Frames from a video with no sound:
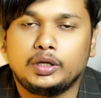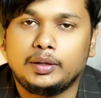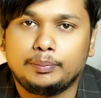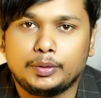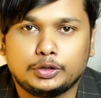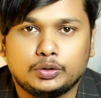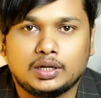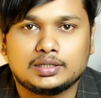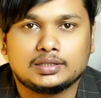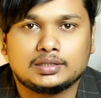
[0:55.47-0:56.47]
ইমপ্রেশন
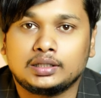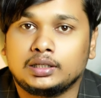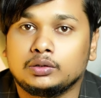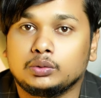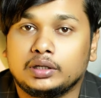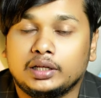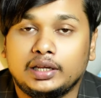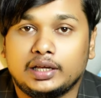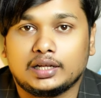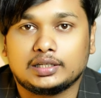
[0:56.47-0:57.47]
আসতেছে কিন্তু
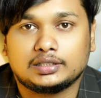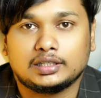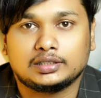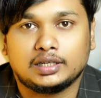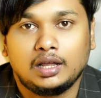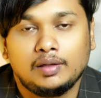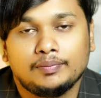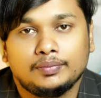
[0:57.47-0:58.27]
ক্লিক আসতেছে না